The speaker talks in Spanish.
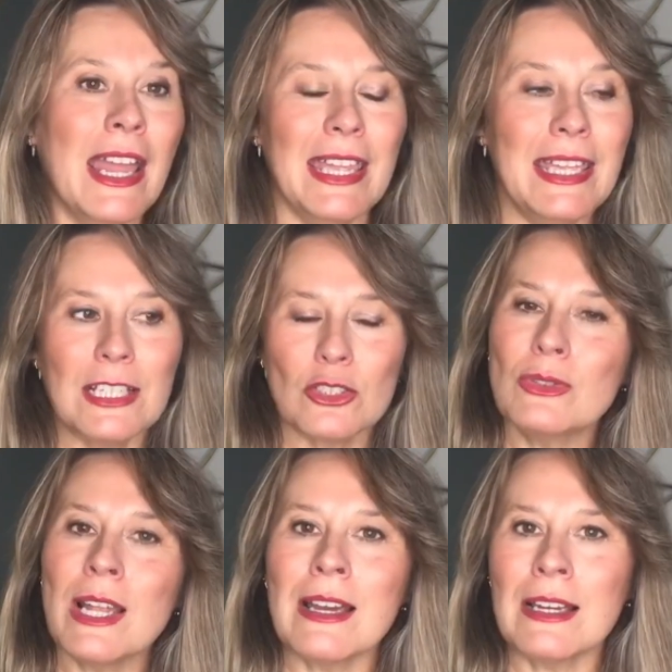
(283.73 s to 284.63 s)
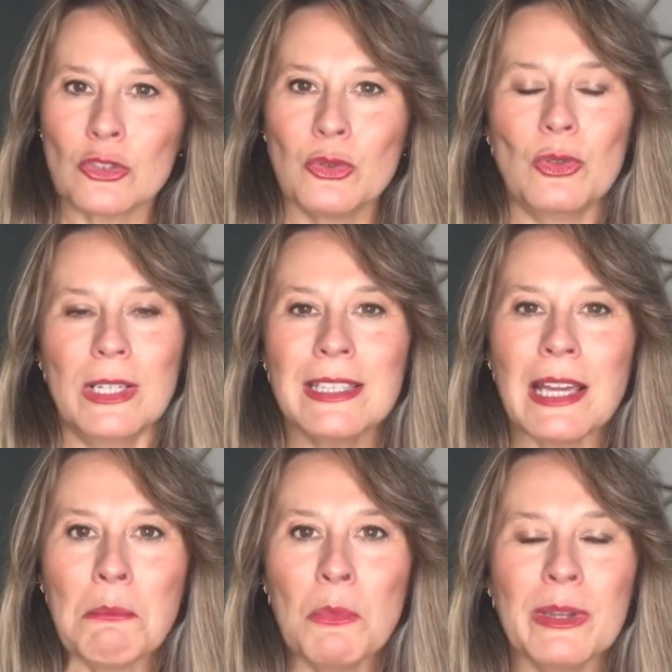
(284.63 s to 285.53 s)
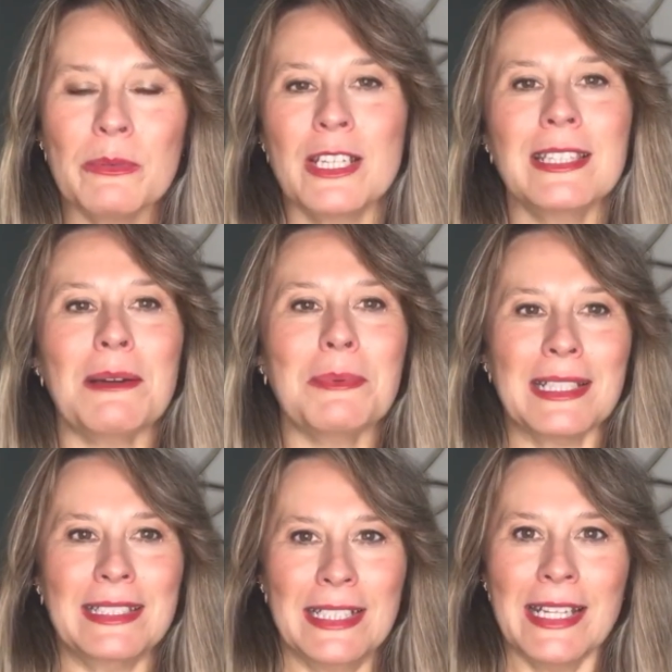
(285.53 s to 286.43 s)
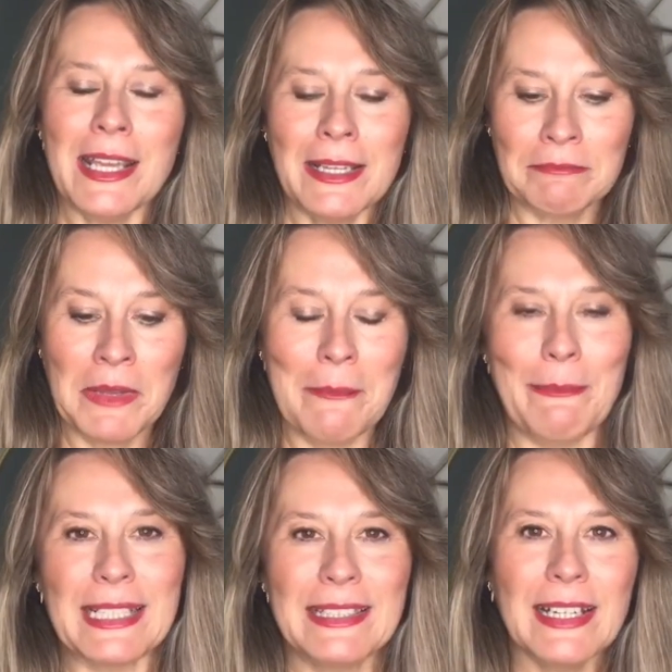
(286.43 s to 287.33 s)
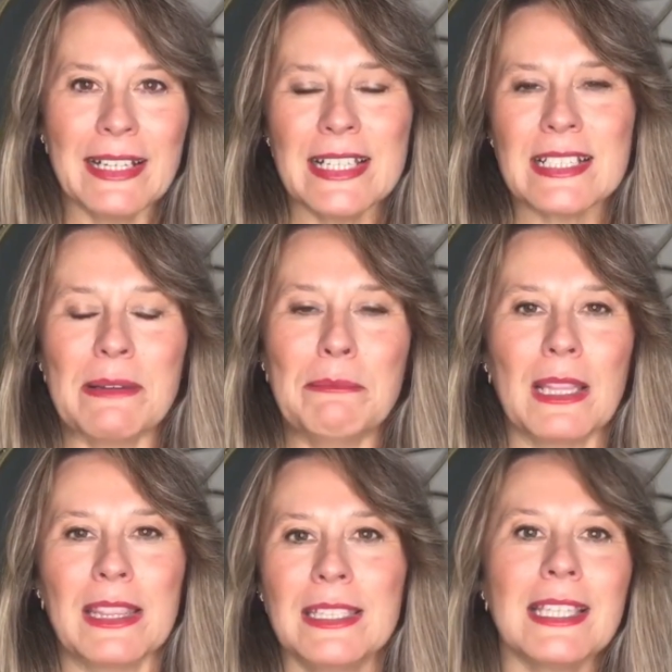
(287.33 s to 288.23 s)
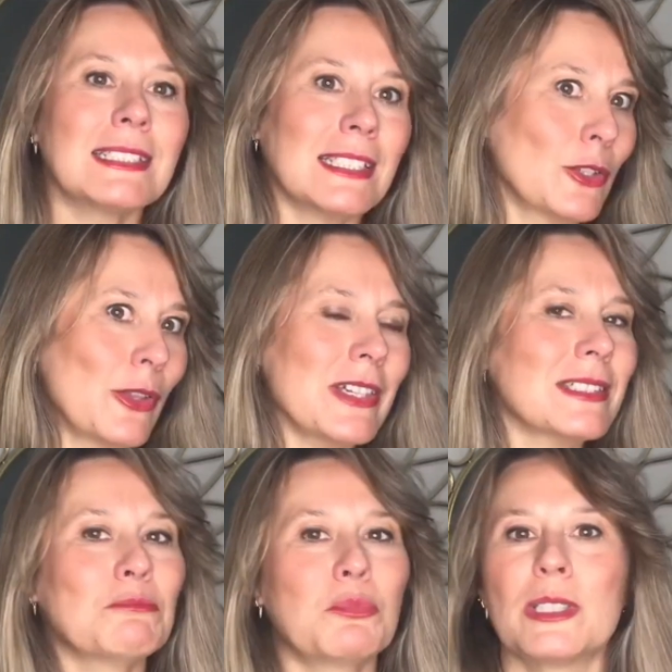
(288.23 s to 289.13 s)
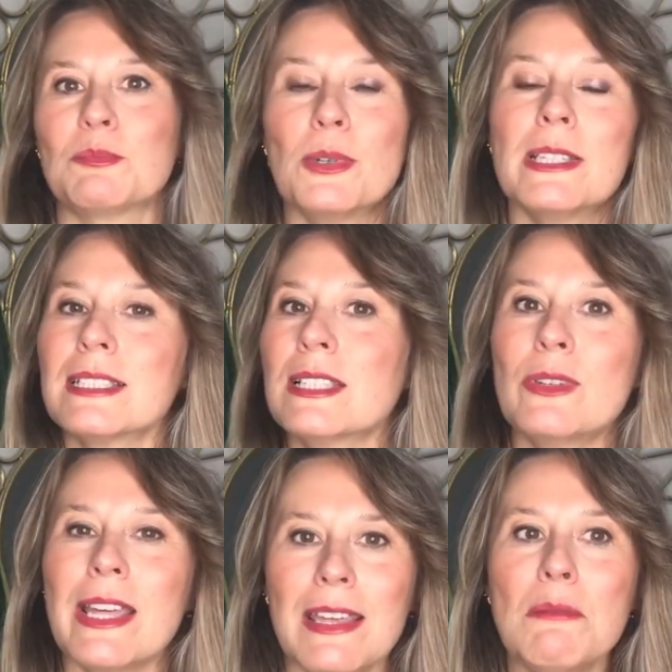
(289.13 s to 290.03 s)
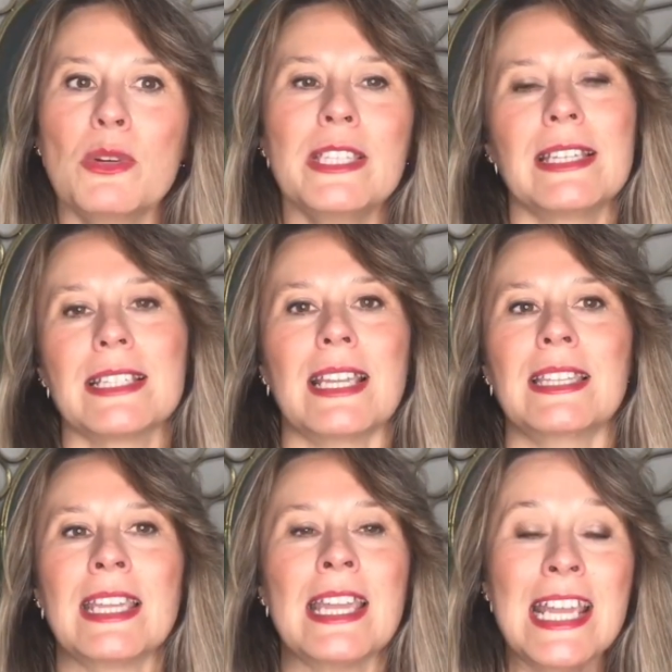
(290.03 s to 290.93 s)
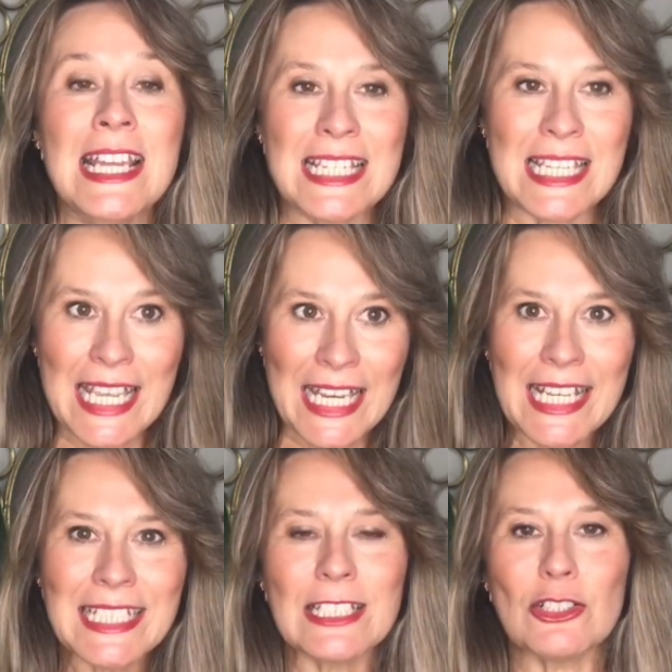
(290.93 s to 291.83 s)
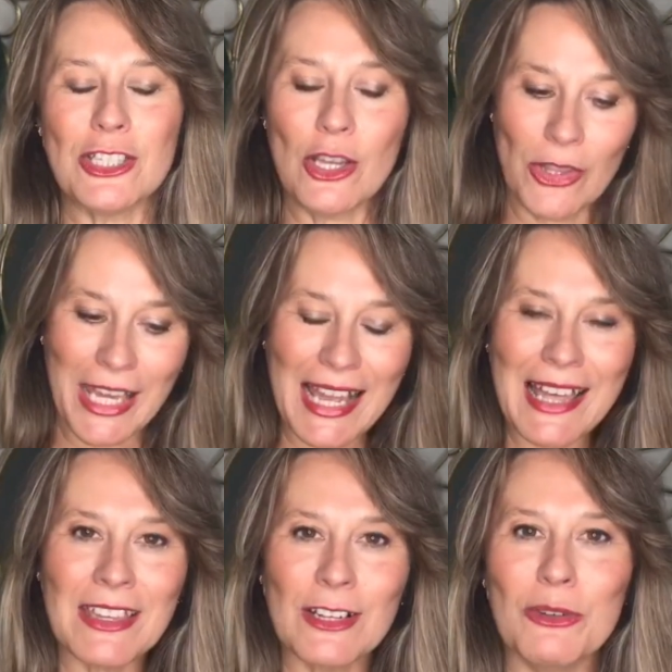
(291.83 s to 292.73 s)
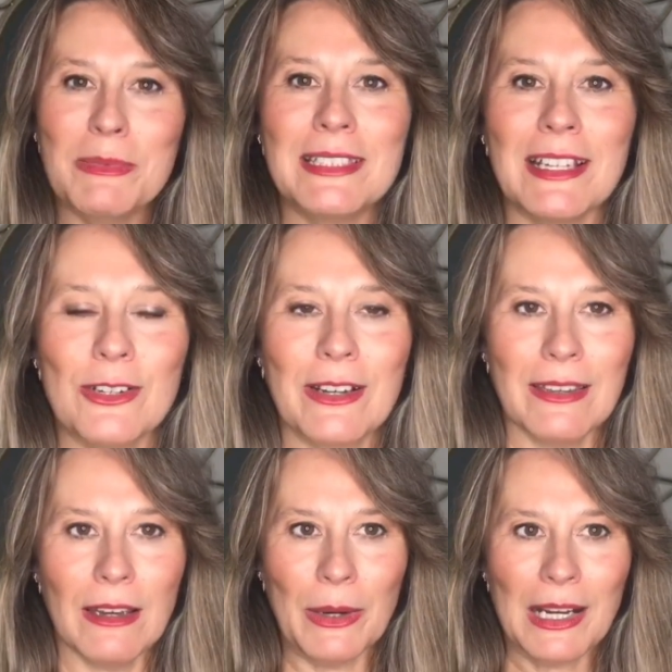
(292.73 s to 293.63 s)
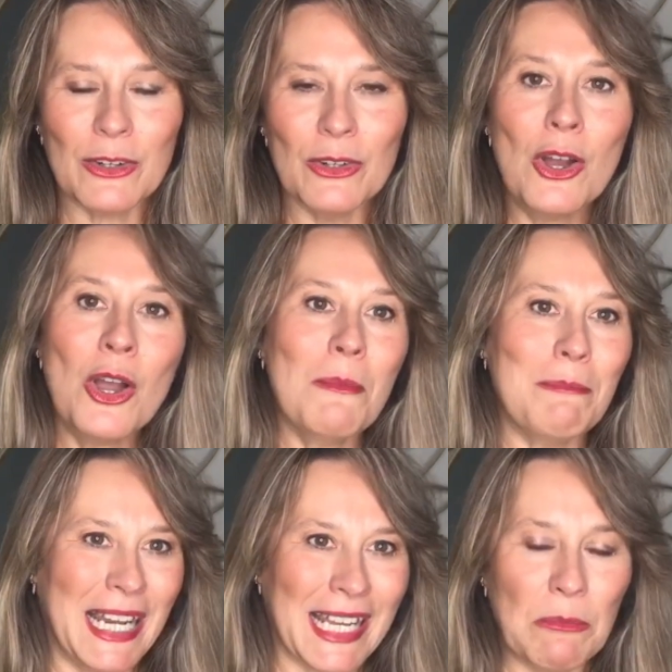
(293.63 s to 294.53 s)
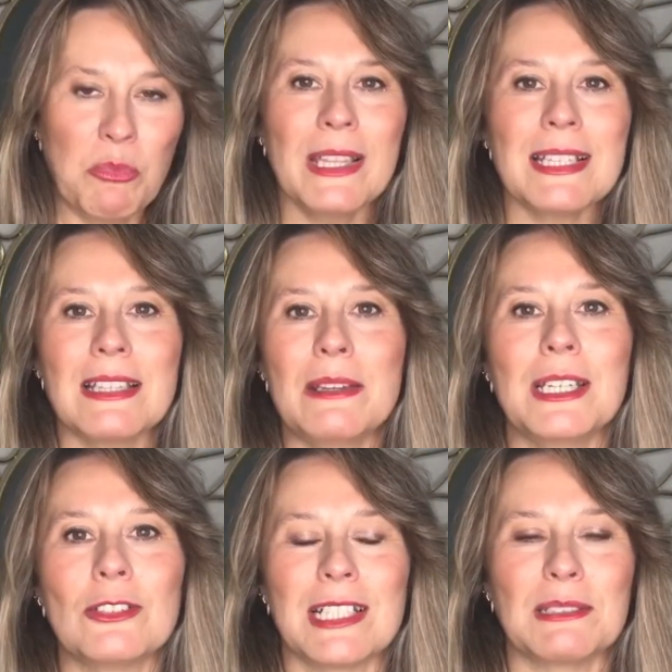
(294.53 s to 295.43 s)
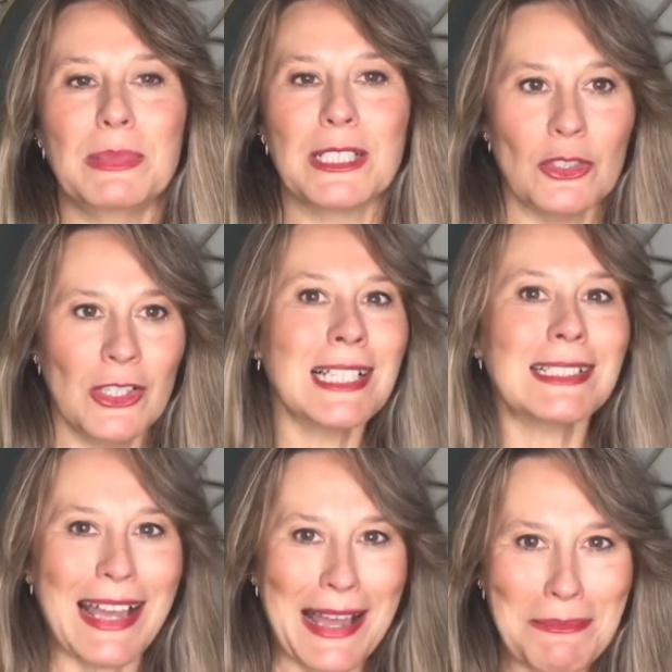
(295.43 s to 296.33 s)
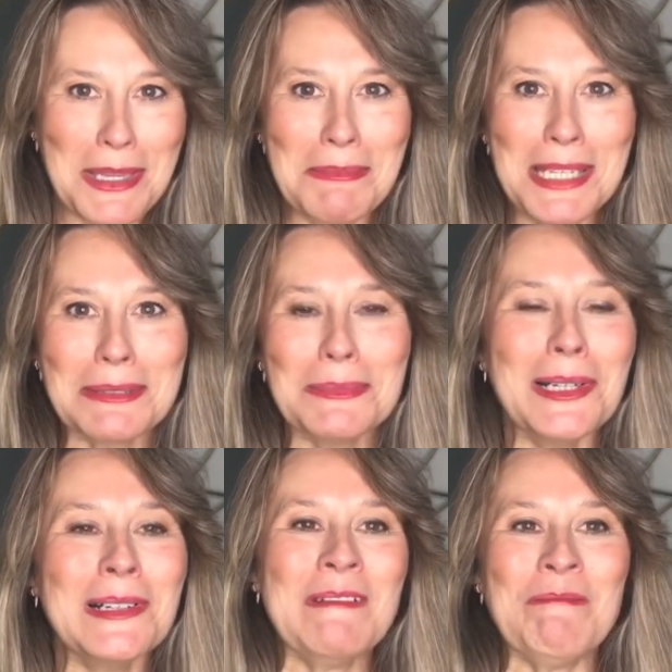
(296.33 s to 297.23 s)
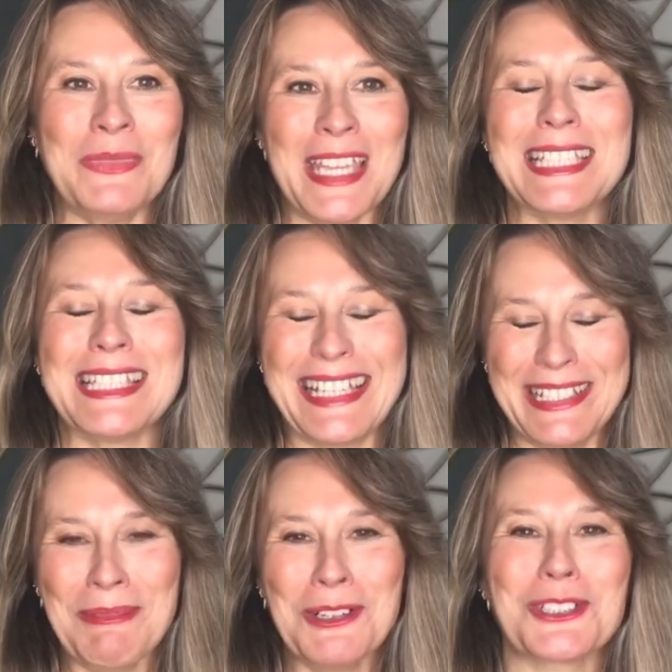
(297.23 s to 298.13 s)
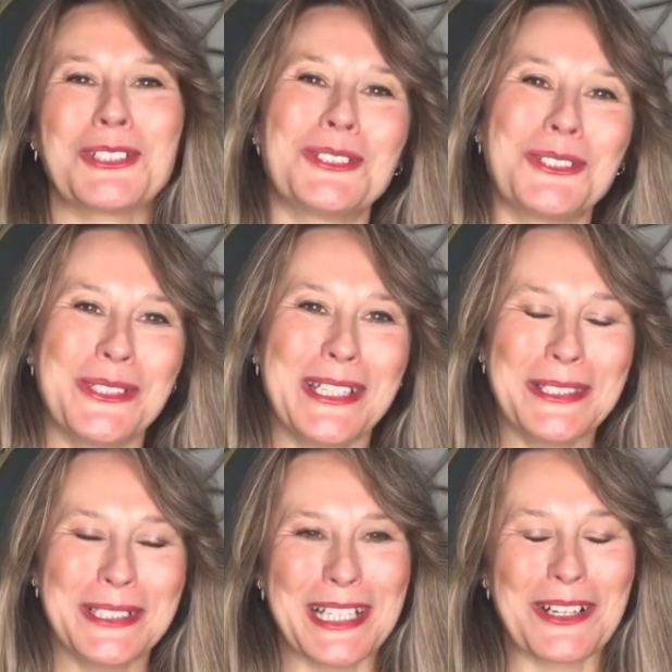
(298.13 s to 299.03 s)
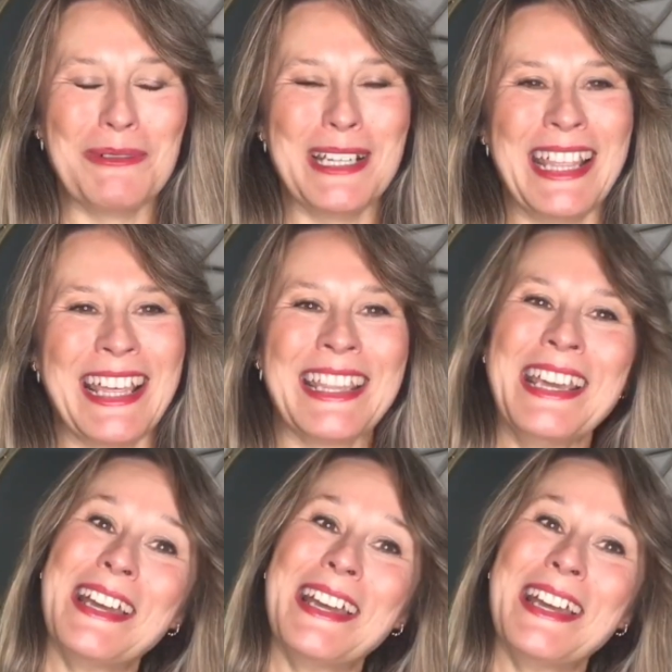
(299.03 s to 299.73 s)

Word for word: Y es una suculenta muy bonita para tener en parterres, en macetas, entonces pues puede ser una idea muy interesante. Si queréis, ya os digo, dejad el comentario aquí abajo para que pueda servir a otras personas, a mí mismo, y seguimos construyendo esta comunidad.